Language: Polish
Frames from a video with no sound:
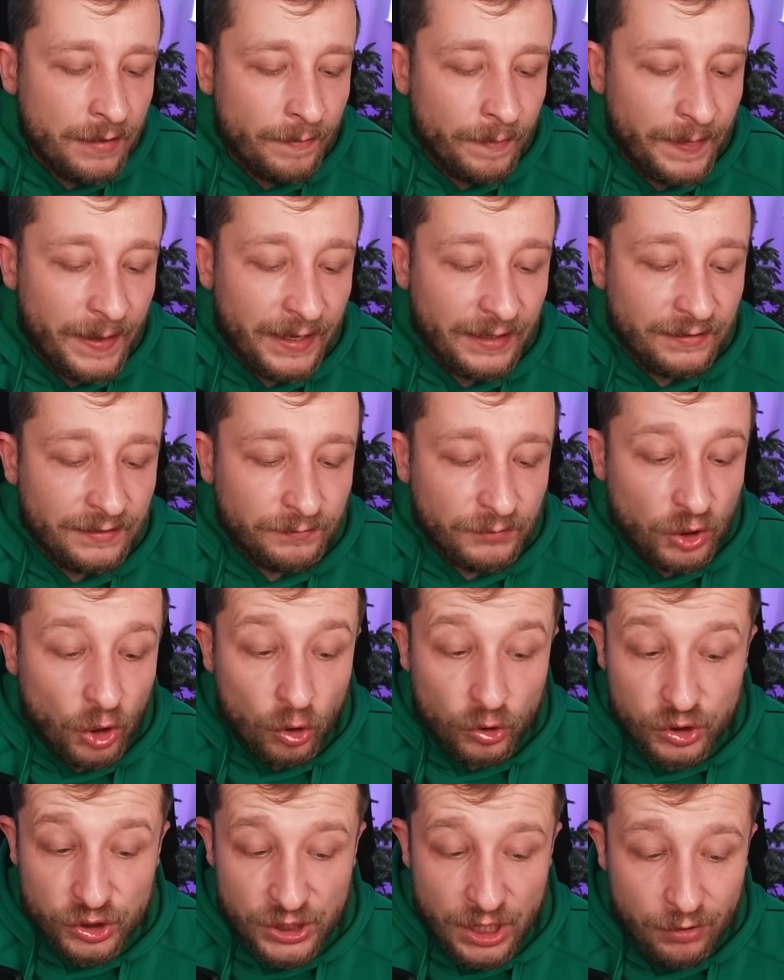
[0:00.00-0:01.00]

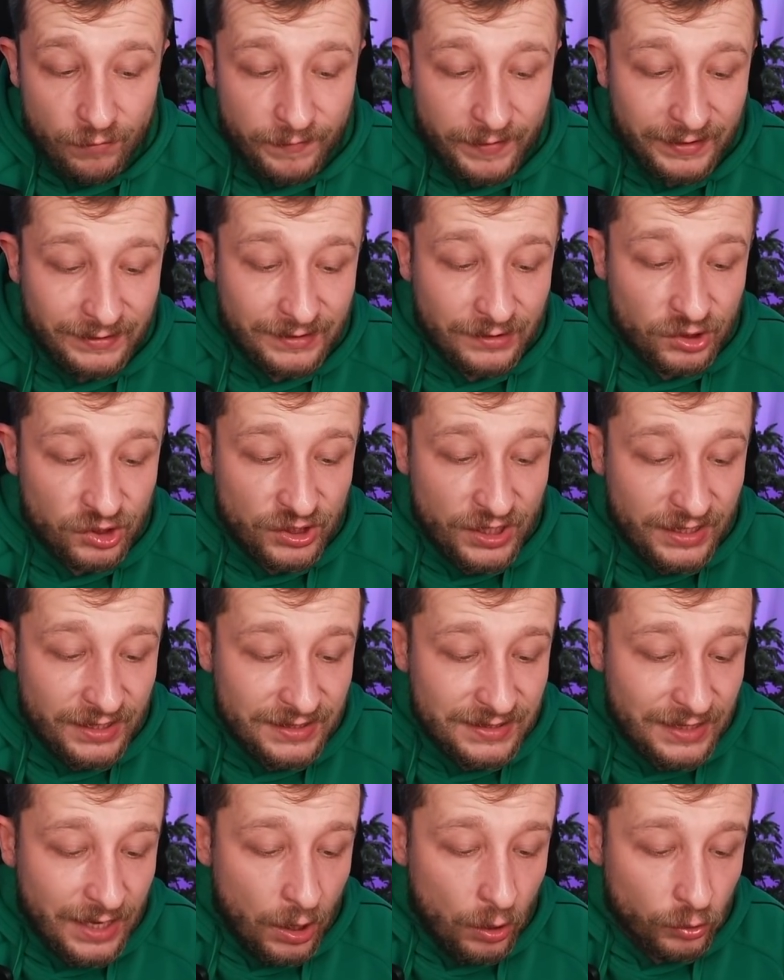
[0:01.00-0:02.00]
Najdroższa oferta
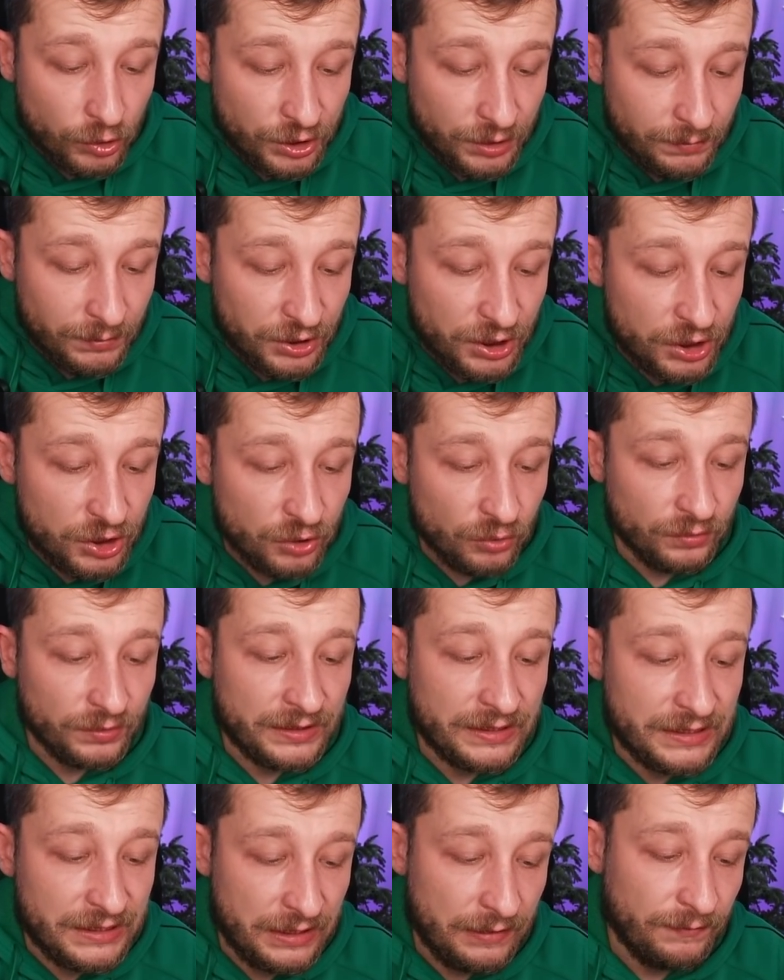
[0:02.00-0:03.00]

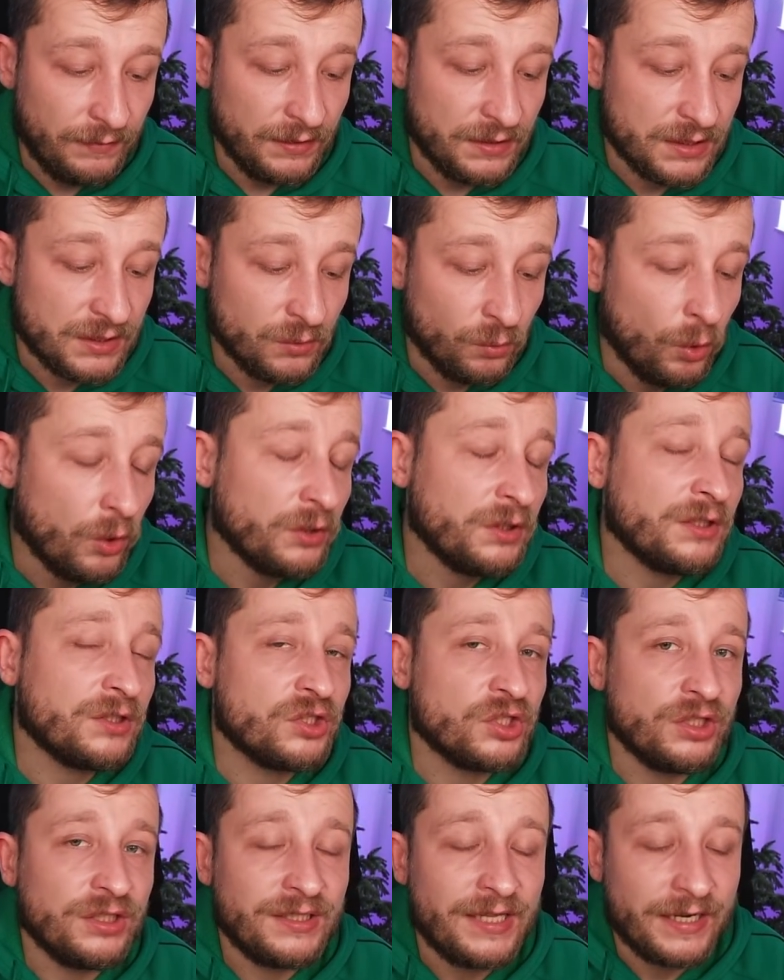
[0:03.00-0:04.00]
489 zł,
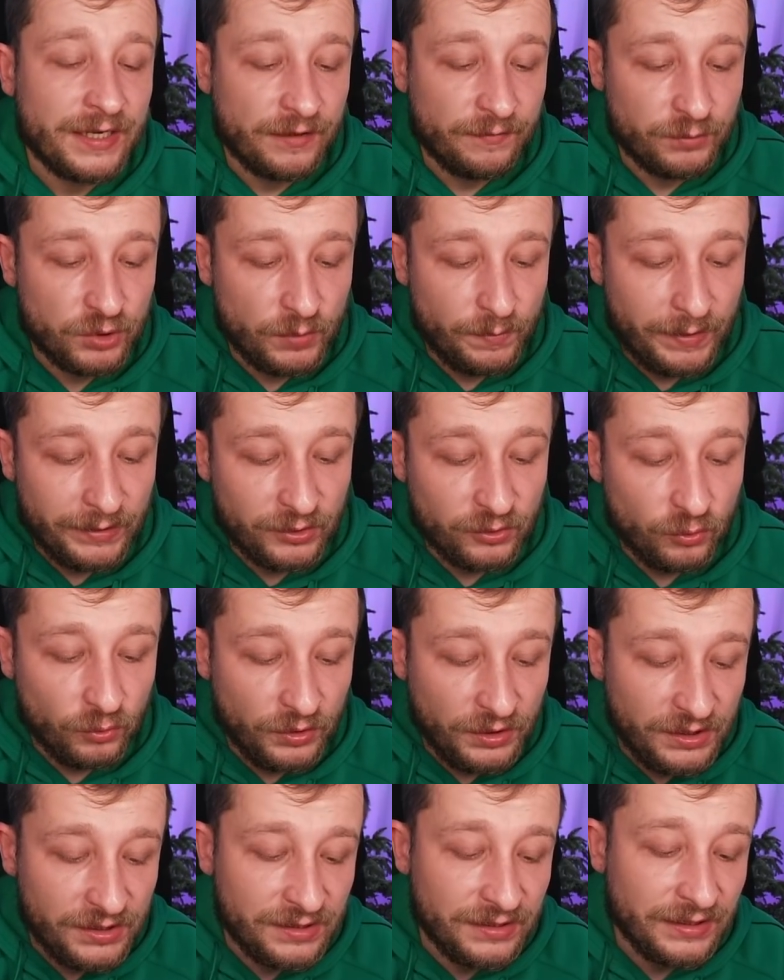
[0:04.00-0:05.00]
czyli tak jak w przypadku
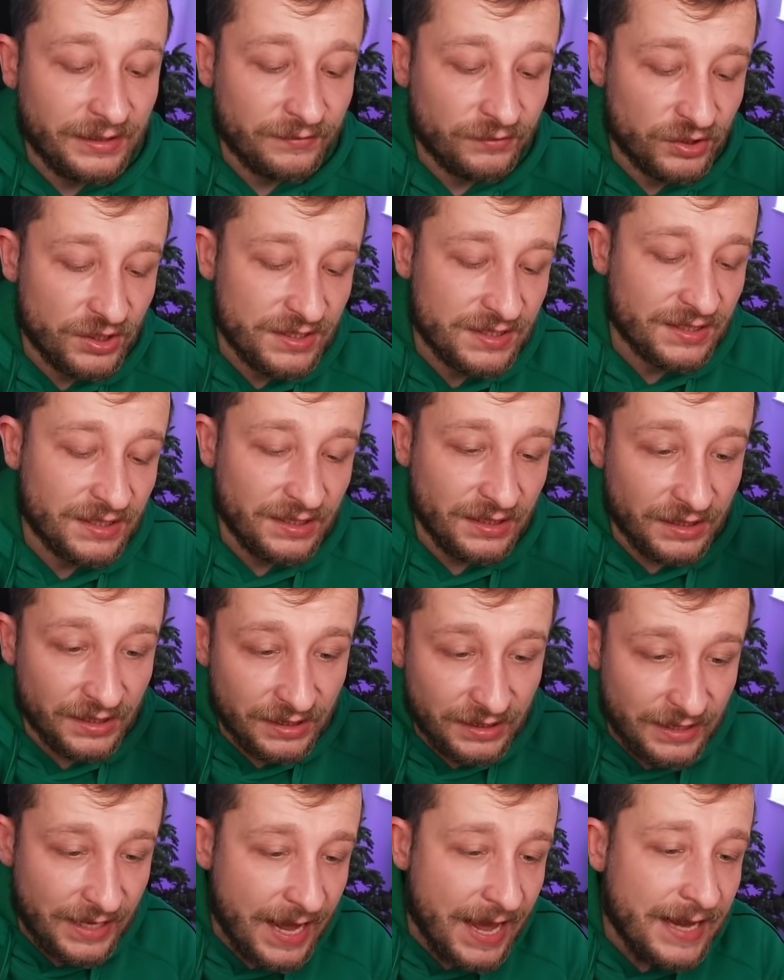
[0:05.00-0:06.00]
innych wszystkich
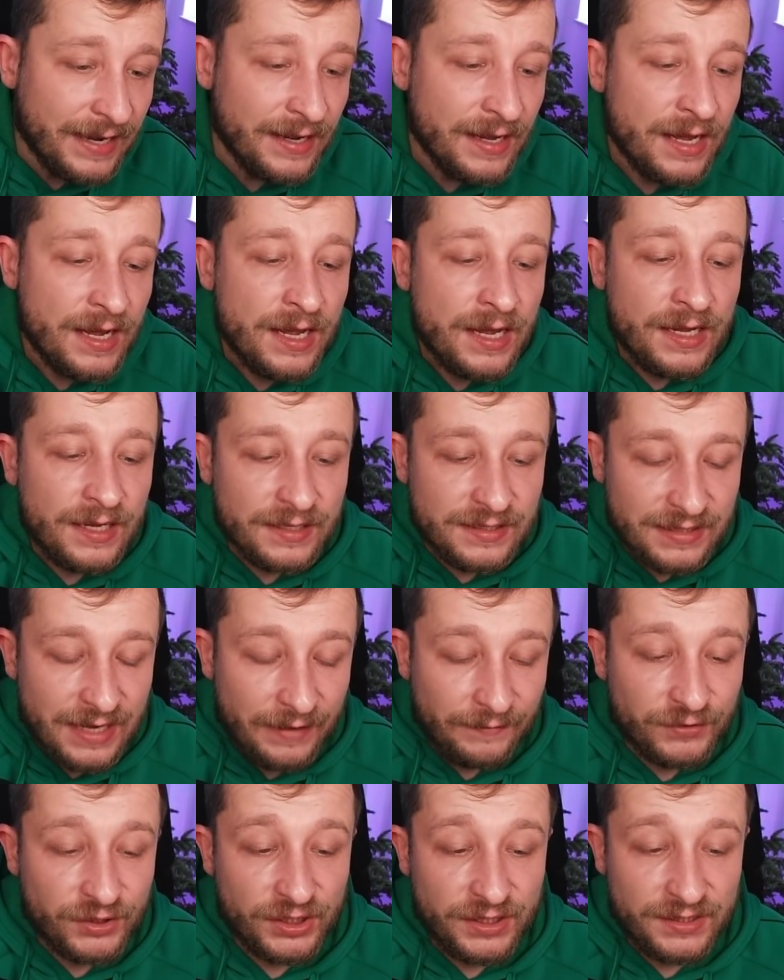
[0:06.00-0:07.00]
gier,
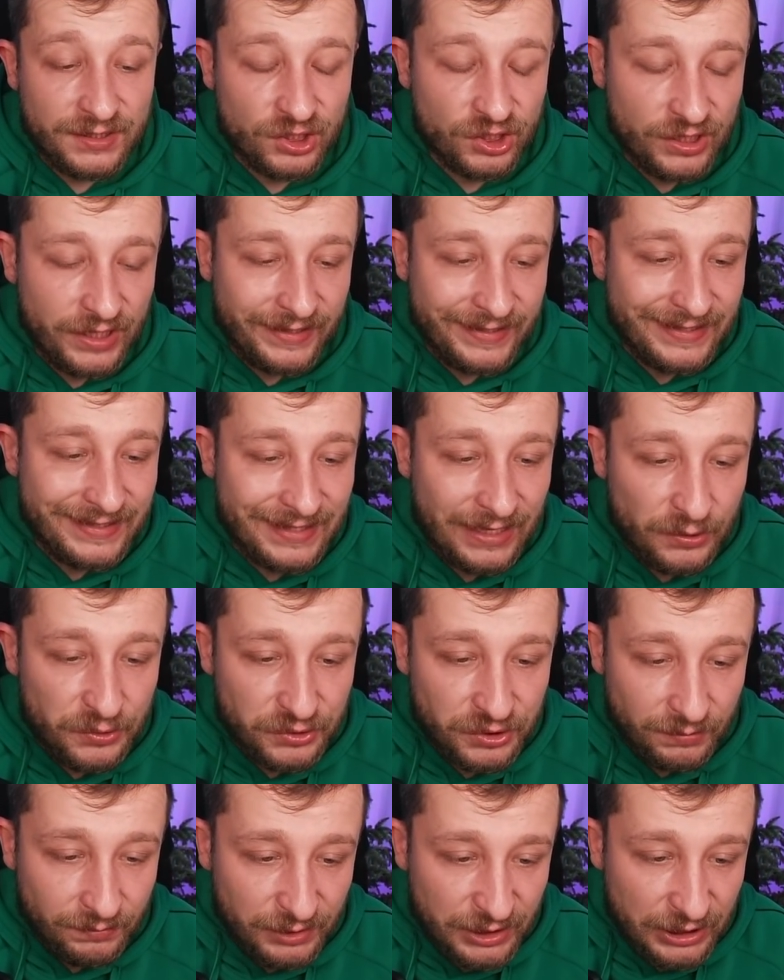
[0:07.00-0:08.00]
zawsze jest
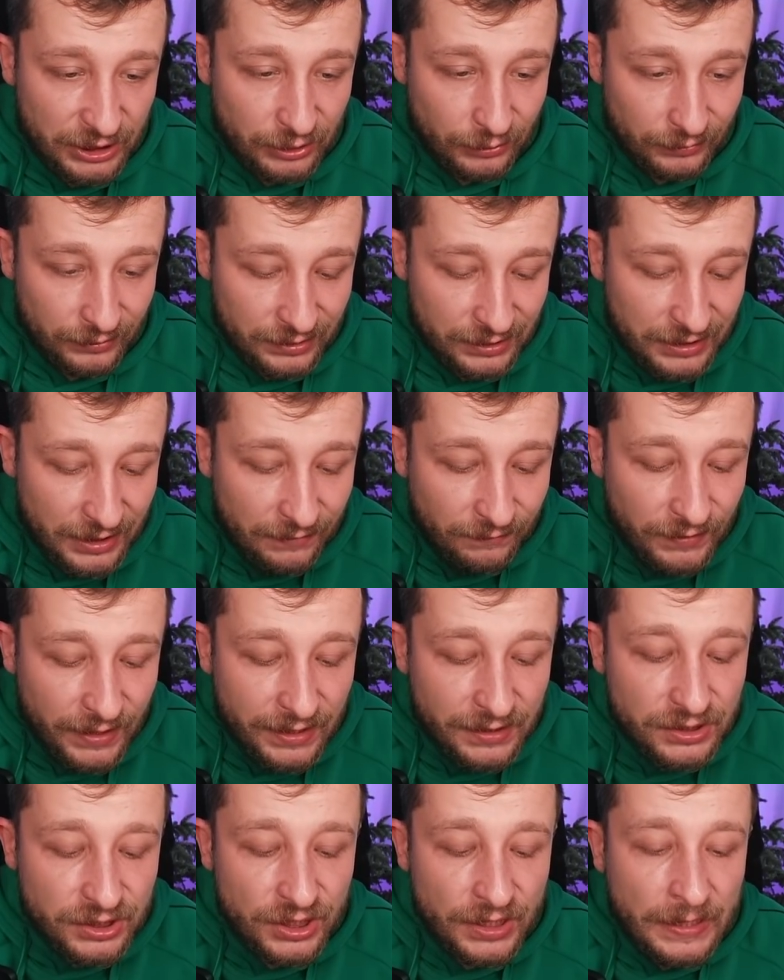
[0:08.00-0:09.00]

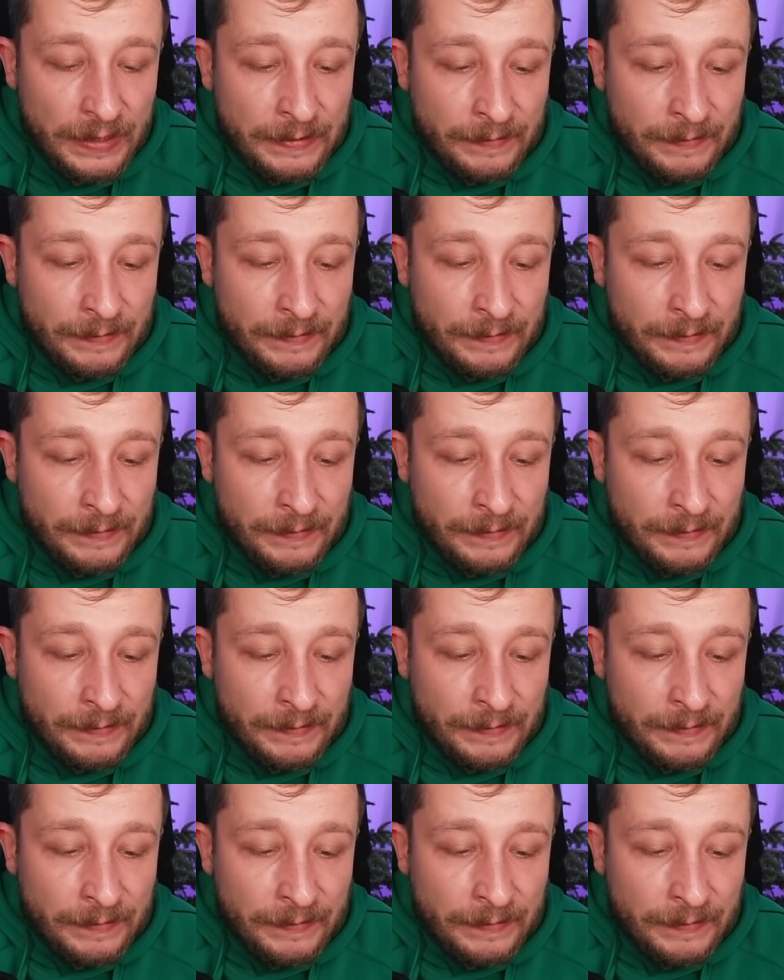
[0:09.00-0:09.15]
489.